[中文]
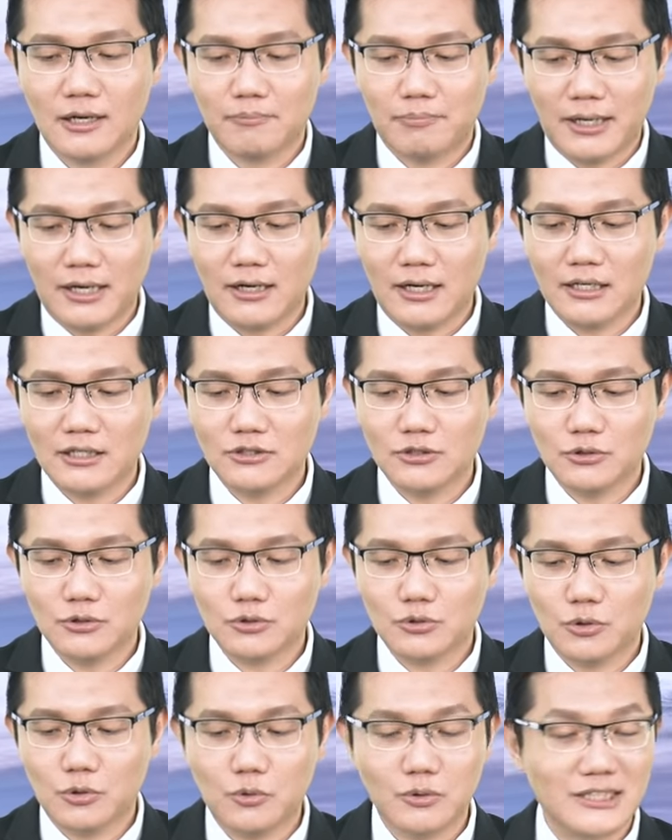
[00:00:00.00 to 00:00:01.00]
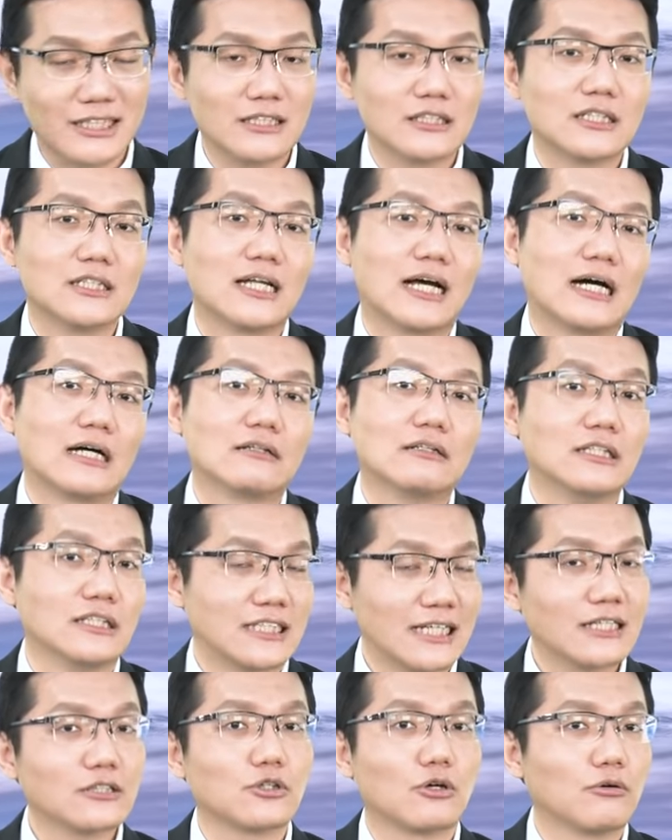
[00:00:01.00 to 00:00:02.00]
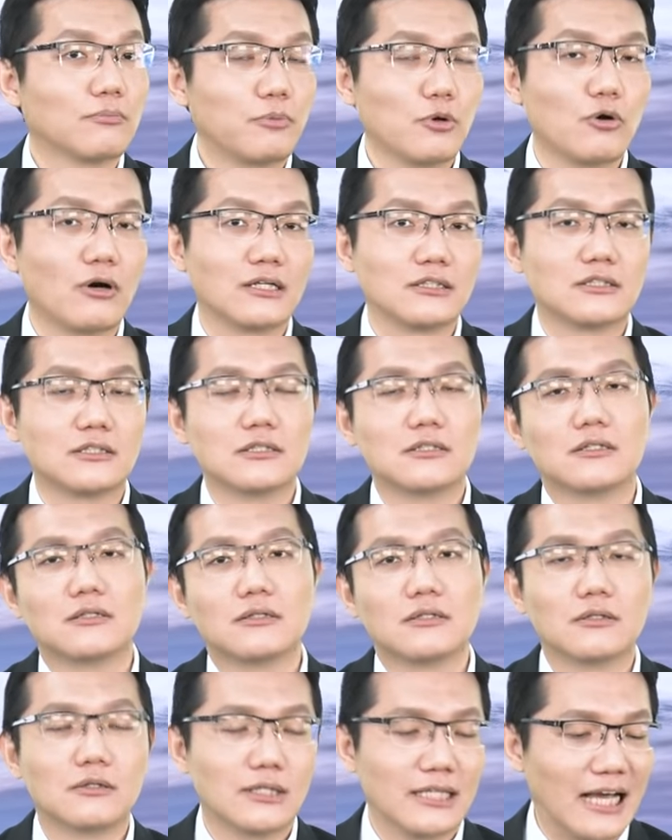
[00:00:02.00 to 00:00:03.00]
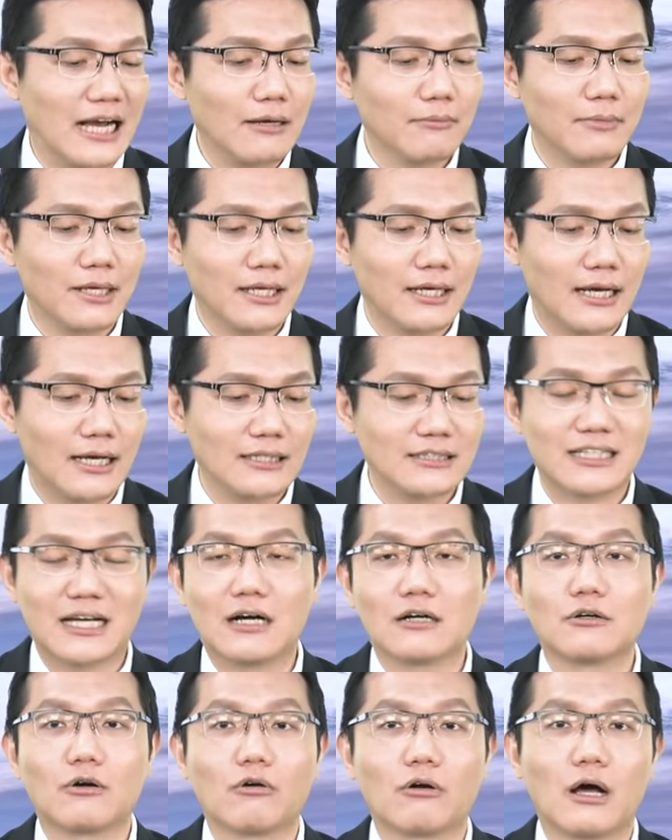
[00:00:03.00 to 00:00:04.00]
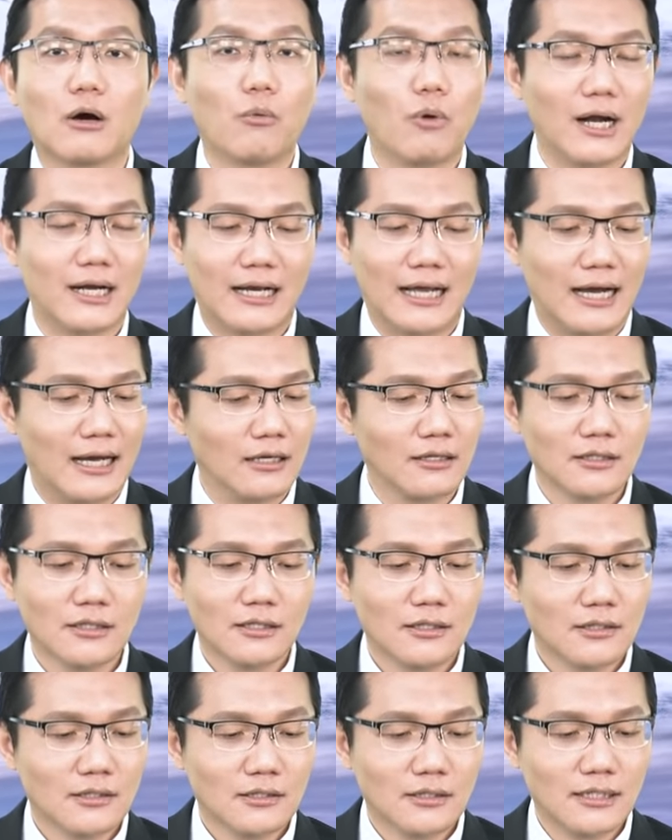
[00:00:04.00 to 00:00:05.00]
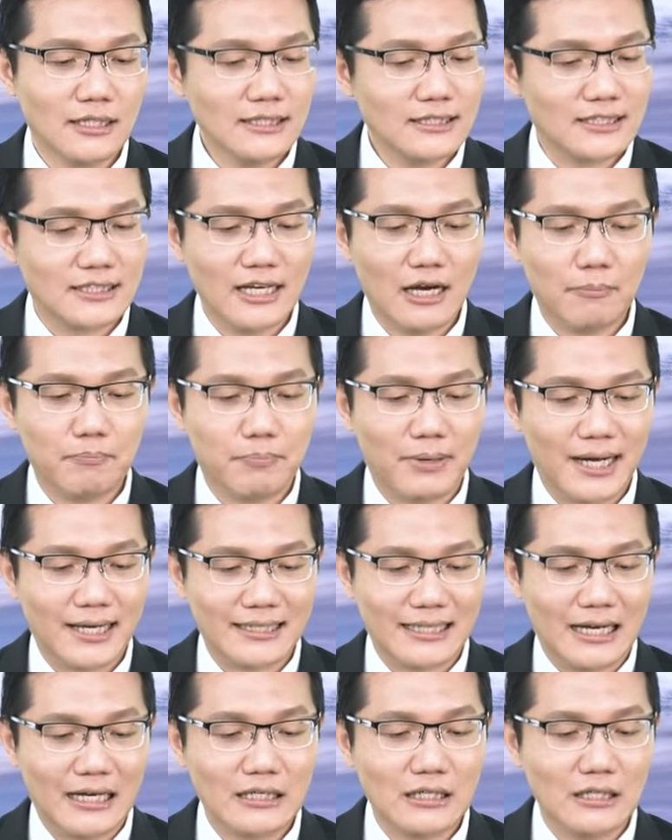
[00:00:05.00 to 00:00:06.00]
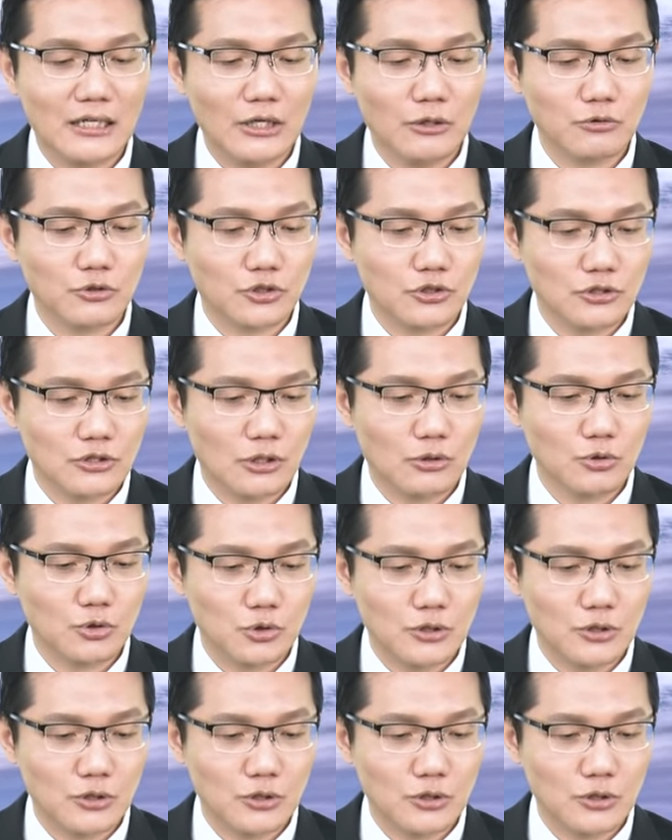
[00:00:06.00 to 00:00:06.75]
包含的就是说，我相信啊，你现在从不管是阳明啊、长荣啊、万海，你只要把它的六十周